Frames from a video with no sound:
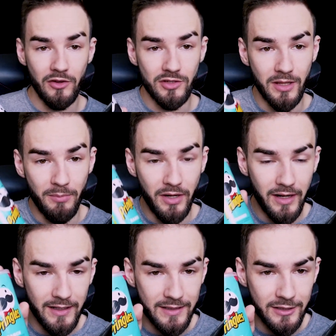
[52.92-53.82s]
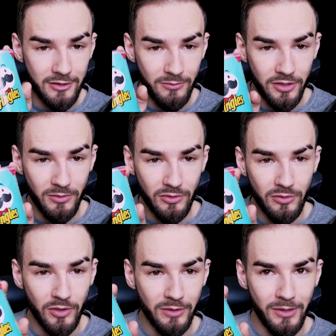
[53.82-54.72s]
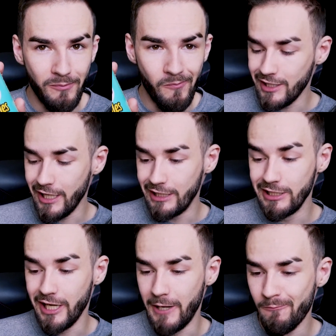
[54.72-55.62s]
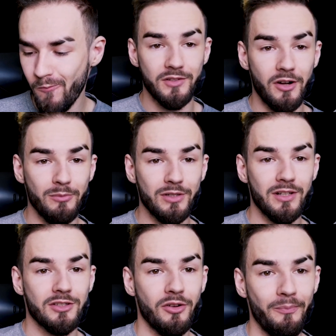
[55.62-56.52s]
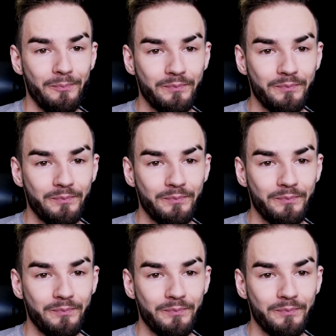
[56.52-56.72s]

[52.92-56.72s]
że te Pringlesy są moimi ulubionymi. I daję dycha. Zarąbiste są.